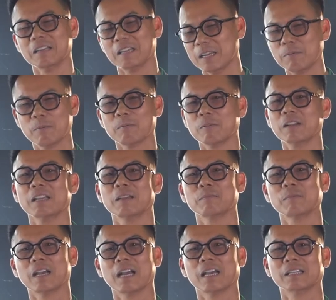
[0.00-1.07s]
em không có nói
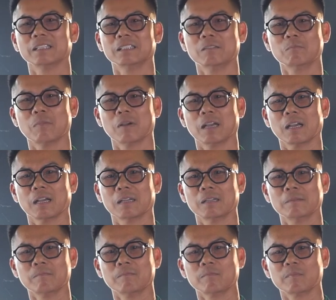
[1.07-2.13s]
game gài. Nhưng mà
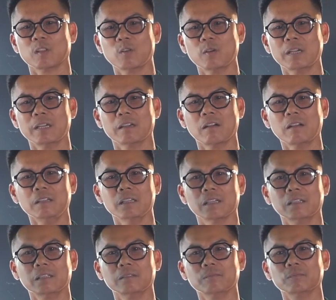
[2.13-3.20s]
đôi khi có
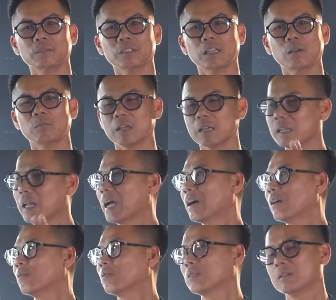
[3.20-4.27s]
những trong thể
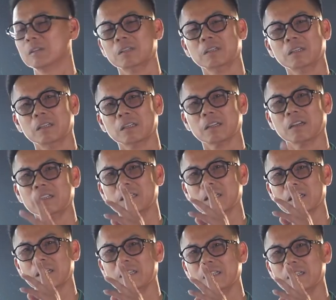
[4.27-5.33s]
thao có
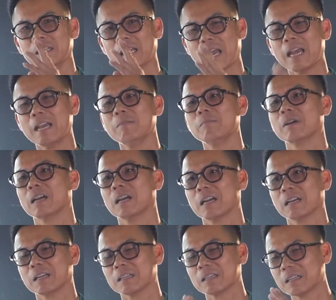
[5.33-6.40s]
những cái mà
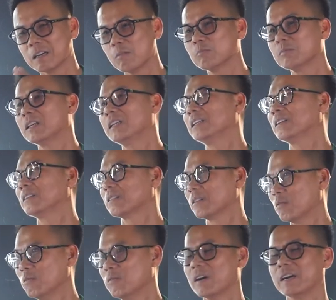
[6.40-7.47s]
không tin
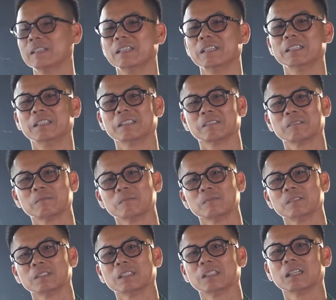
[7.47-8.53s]
cũng phải tin.
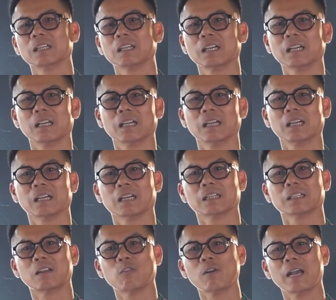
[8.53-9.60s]
À,
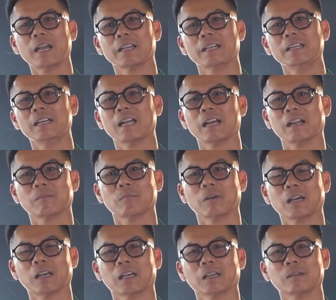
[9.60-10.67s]
đâu có ai nghĩ rằng
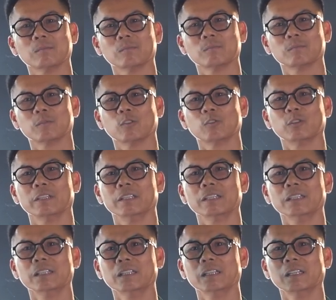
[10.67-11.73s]
mà đội
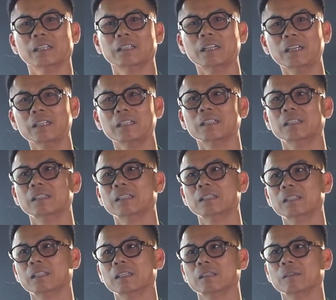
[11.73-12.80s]
tuyển Đức
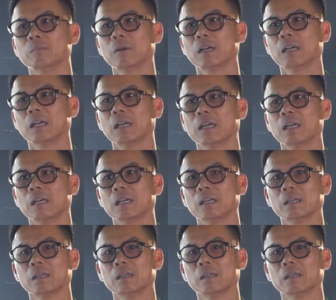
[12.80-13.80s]
mà à,